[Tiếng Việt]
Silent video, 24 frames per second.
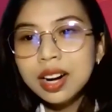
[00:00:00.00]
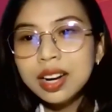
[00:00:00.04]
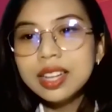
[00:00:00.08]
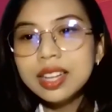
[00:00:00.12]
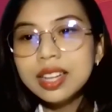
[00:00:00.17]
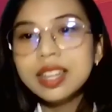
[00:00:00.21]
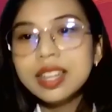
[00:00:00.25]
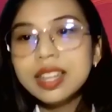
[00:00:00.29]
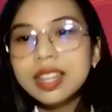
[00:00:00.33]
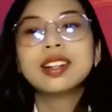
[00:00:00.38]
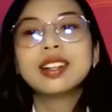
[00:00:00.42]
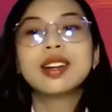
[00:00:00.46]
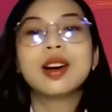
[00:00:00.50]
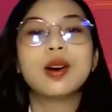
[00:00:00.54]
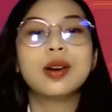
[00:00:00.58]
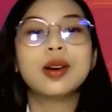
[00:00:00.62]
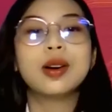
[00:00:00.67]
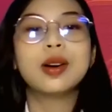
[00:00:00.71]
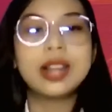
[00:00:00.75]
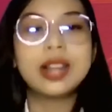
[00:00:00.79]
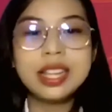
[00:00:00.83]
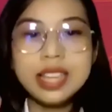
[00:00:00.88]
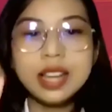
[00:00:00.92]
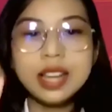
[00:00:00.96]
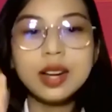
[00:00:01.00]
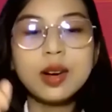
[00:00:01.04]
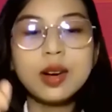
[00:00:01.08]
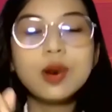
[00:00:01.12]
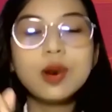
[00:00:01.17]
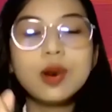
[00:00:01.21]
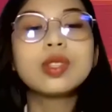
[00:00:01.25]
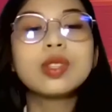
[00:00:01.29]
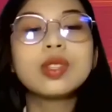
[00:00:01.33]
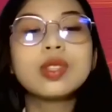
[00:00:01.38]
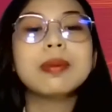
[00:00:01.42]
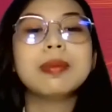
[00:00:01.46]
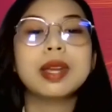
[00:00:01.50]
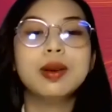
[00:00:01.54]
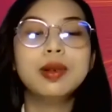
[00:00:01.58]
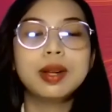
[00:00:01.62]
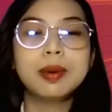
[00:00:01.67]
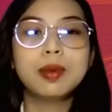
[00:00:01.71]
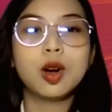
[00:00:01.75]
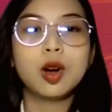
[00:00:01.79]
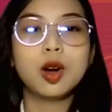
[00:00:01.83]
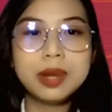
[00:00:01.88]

Rồi để về cô tìm hiểu thêm Đỗ Mixi.